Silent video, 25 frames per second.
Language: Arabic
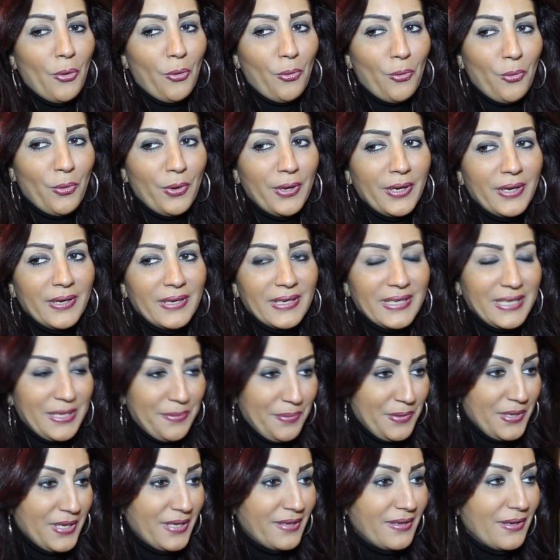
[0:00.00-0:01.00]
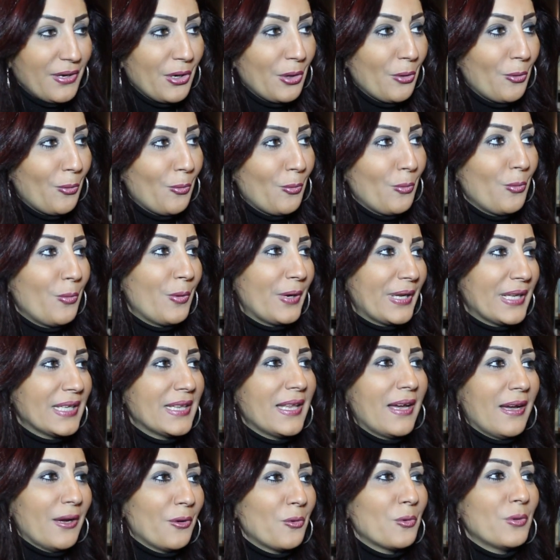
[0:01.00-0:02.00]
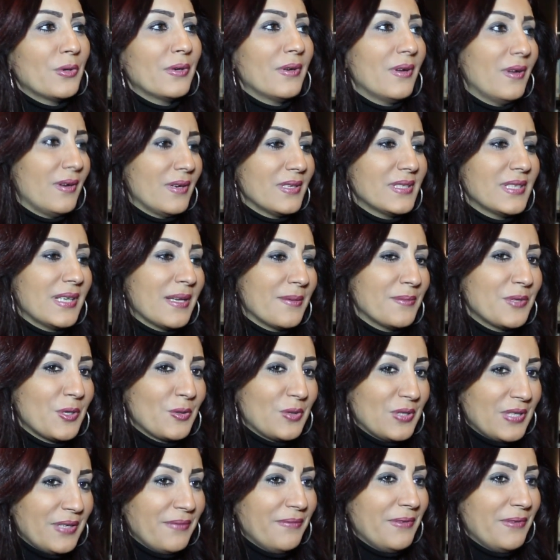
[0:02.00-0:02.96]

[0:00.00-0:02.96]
وكبير وكده اكون خلصت